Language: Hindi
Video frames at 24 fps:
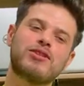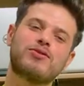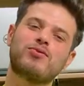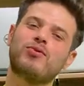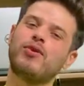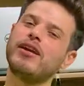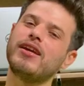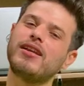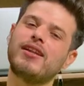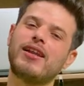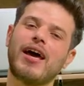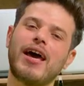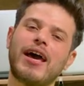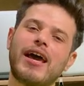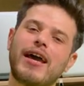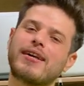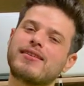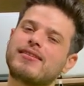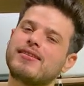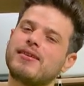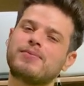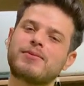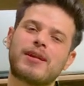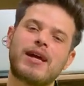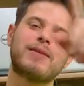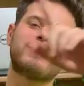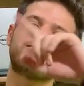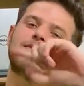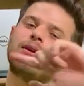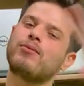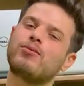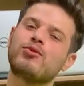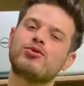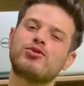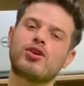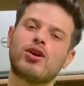बस वही लाइक सब्सक्राइब
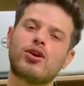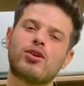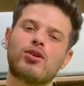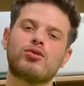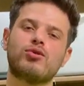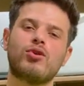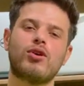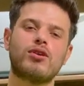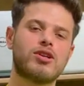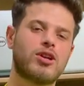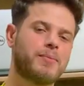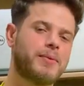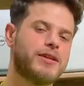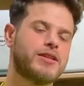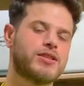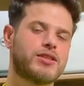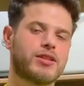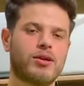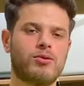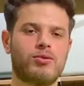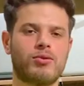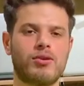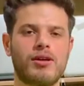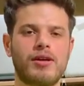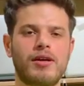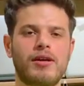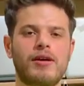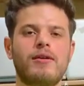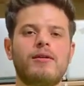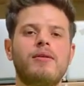सब कुछ करो दो हजार रुपए डिस्काउंट